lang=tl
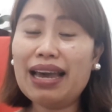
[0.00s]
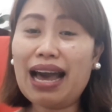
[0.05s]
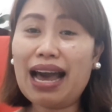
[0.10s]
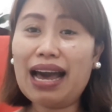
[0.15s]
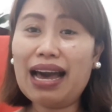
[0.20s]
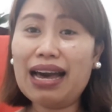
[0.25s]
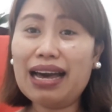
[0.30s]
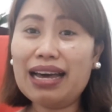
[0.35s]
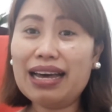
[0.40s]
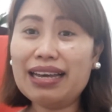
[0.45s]

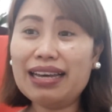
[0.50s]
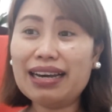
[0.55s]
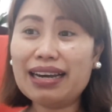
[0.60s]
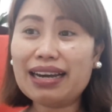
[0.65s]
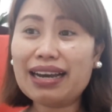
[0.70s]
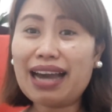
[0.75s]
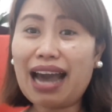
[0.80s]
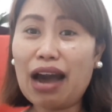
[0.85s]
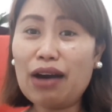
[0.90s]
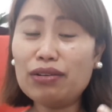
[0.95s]
uh,
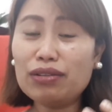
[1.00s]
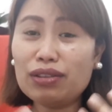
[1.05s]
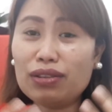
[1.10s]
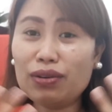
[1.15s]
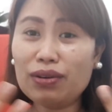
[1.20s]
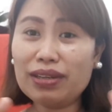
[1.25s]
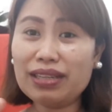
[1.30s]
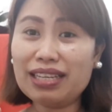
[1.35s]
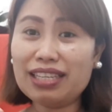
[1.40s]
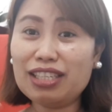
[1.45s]
count
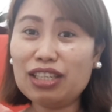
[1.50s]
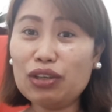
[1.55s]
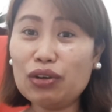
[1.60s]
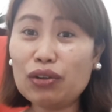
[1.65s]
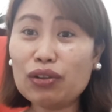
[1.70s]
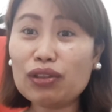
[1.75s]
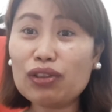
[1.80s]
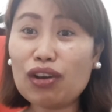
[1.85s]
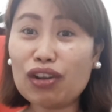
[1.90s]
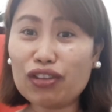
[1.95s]
doon is
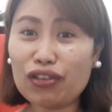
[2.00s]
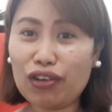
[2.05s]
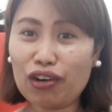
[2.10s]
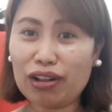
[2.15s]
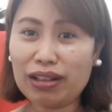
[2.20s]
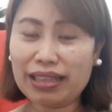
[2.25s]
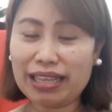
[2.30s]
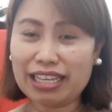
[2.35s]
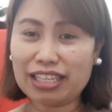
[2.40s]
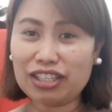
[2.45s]
yung
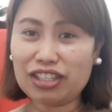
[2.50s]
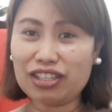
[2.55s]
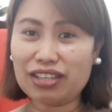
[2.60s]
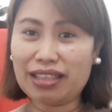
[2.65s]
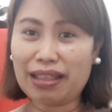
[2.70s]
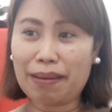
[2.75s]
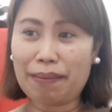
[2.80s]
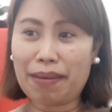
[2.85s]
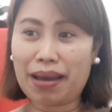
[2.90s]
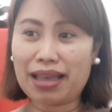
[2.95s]
thoughtfulness
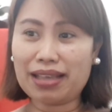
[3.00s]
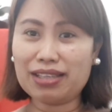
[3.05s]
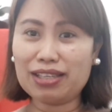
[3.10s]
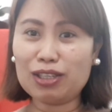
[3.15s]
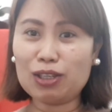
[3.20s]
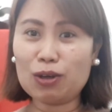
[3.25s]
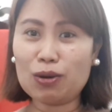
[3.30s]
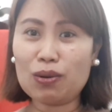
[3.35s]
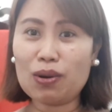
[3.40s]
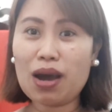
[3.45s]
niyo naman.
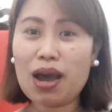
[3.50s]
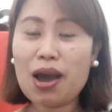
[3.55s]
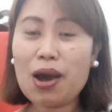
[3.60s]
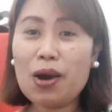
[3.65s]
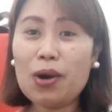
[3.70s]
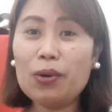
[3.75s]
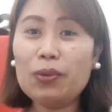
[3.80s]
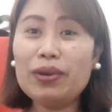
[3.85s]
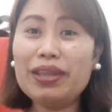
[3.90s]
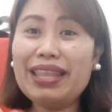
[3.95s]
So,
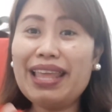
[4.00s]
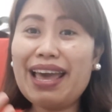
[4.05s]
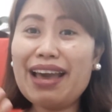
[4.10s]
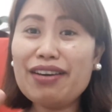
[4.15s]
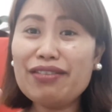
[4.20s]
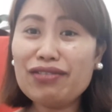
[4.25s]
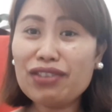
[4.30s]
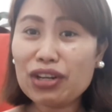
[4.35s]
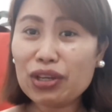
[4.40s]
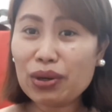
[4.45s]

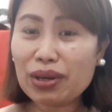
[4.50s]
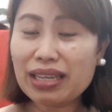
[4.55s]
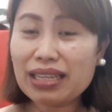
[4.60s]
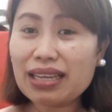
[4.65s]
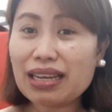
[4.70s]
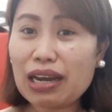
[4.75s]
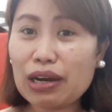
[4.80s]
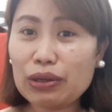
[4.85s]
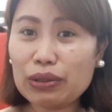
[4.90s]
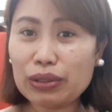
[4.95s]
whenever you
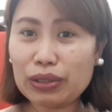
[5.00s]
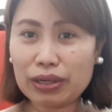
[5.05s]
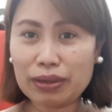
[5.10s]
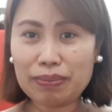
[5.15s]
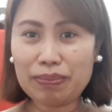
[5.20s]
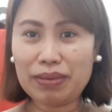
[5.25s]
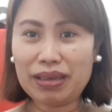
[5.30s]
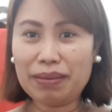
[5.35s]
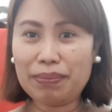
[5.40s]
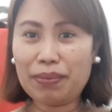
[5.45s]

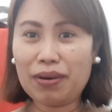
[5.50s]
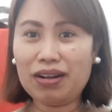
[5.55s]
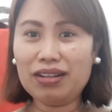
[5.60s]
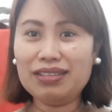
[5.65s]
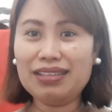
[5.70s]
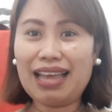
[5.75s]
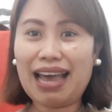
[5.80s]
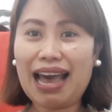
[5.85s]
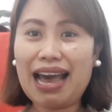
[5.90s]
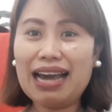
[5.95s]
encounter
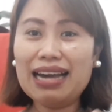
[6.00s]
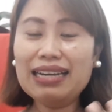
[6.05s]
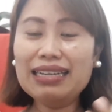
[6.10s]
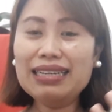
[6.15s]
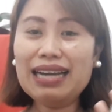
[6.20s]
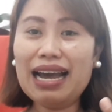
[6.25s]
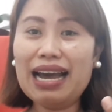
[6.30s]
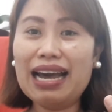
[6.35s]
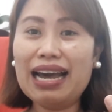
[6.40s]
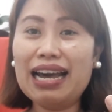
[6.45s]
people na
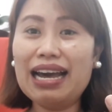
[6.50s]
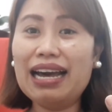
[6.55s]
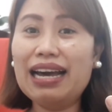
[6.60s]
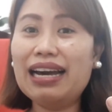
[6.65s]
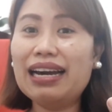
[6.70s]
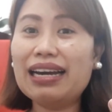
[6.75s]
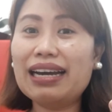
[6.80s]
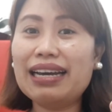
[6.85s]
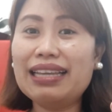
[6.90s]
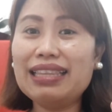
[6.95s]
ang
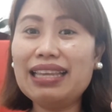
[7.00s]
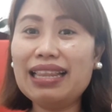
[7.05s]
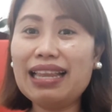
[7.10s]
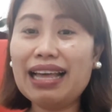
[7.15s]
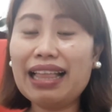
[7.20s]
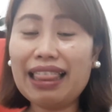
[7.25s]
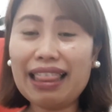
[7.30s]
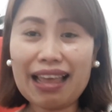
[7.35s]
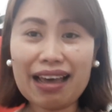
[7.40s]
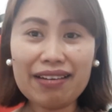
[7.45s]
uh,
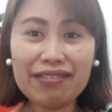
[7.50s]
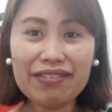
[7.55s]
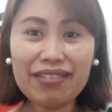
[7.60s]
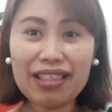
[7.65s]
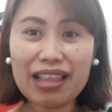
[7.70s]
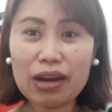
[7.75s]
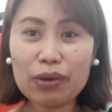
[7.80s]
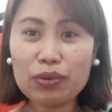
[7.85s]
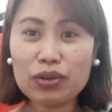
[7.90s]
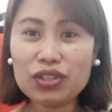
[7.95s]
kanilang love
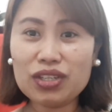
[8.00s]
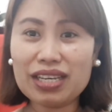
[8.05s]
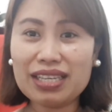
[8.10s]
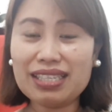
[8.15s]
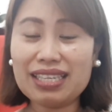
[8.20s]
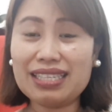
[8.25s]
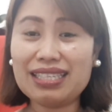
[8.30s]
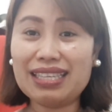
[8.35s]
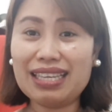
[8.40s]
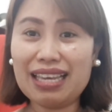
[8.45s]

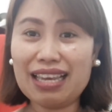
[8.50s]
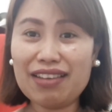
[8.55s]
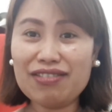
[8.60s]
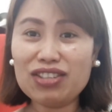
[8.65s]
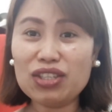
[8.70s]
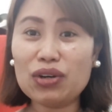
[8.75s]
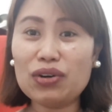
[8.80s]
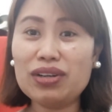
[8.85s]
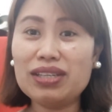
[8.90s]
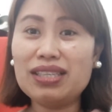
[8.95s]
languages is
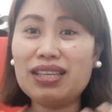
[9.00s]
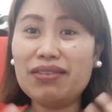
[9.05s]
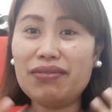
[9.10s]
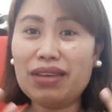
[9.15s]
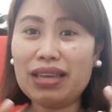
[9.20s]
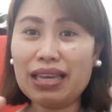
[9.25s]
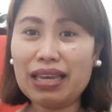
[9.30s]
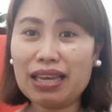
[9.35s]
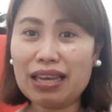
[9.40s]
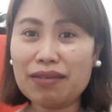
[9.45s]
gifts or
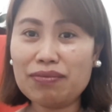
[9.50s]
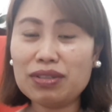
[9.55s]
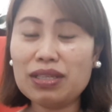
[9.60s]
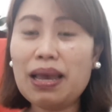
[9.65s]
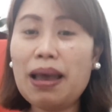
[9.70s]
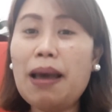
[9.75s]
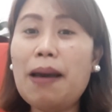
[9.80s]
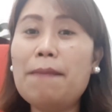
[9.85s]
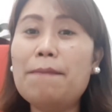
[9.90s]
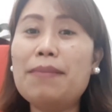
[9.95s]
receiving gifts,
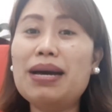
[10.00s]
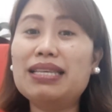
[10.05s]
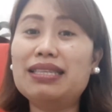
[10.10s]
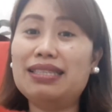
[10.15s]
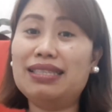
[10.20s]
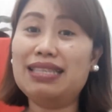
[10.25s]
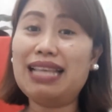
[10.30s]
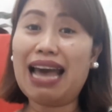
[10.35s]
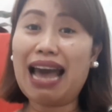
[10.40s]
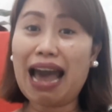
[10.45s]

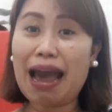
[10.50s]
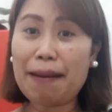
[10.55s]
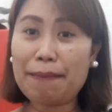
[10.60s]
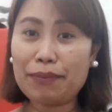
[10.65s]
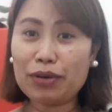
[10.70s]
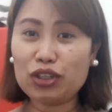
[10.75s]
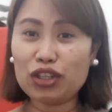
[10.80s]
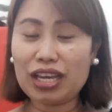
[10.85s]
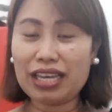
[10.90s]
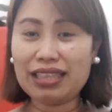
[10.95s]
mas
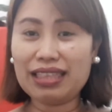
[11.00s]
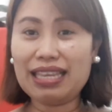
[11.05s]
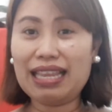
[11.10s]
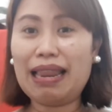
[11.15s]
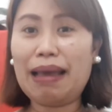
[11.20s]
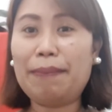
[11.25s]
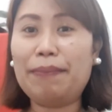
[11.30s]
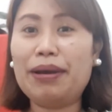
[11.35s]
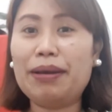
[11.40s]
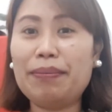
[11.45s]
na-appreciate
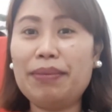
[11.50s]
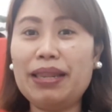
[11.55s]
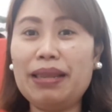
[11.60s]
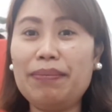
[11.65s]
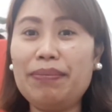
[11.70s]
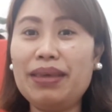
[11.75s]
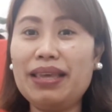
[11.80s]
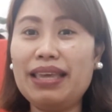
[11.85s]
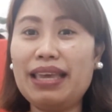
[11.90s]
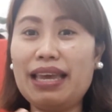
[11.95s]
nila pag
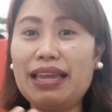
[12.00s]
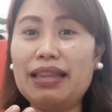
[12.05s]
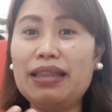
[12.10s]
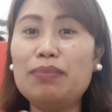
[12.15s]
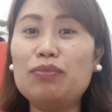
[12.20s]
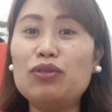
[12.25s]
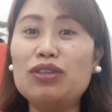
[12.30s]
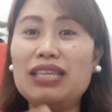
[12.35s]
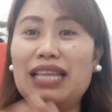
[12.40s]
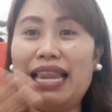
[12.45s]

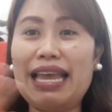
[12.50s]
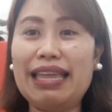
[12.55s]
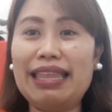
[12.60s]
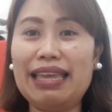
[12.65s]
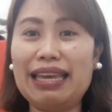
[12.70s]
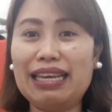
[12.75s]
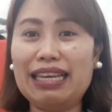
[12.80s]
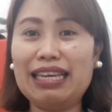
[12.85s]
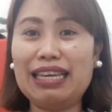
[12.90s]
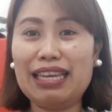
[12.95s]
binibigyan mo sila
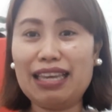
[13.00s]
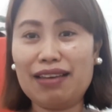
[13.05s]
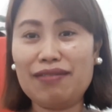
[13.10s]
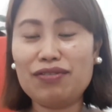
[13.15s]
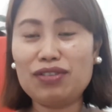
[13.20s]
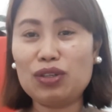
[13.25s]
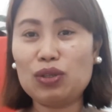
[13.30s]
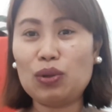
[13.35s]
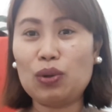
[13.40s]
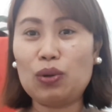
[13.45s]
ng
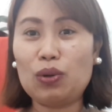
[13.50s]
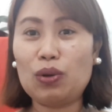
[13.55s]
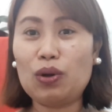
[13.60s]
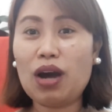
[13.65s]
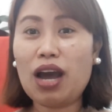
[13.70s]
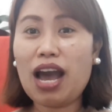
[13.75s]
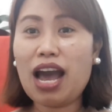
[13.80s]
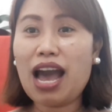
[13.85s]
gifts. So,